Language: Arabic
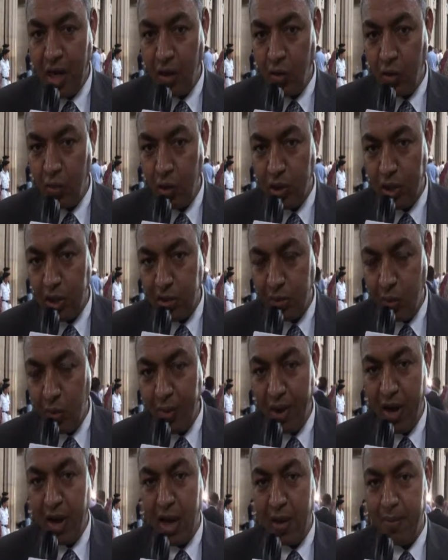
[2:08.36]
نحن ملتزمون
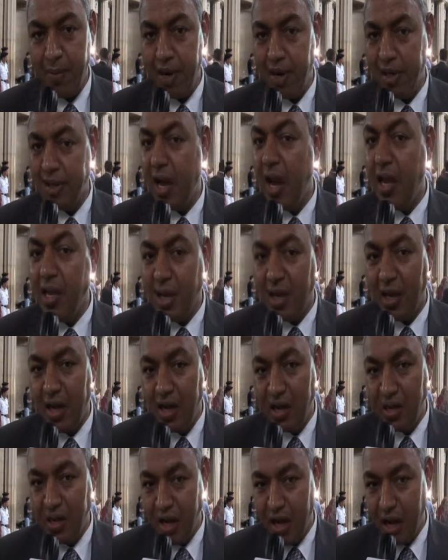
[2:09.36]
بأحكام القضاء أيا
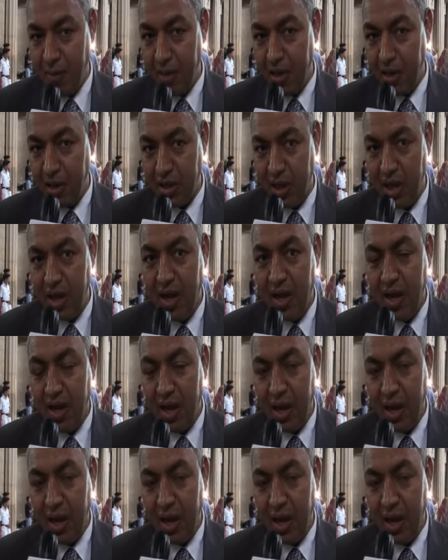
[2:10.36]
كانت أحكام القضاء